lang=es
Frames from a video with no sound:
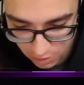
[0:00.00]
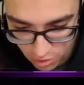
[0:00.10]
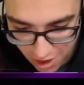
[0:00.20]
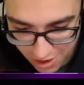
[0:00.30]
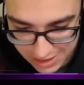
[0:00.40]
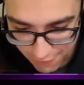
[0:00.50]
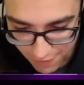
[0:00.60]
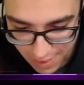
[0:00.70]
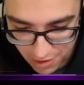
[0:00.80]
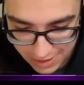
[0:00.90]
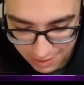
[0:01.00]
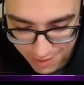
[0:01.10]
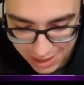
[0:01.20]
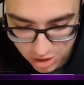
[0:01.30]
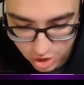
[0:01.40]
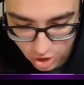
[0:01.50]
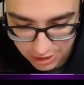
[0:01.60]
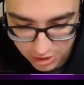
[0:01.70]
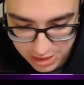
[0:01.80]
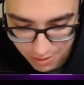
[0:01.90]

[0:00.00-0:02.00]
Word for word: Cuidado que se ha enfadado, eh, te bajas dos tonitos,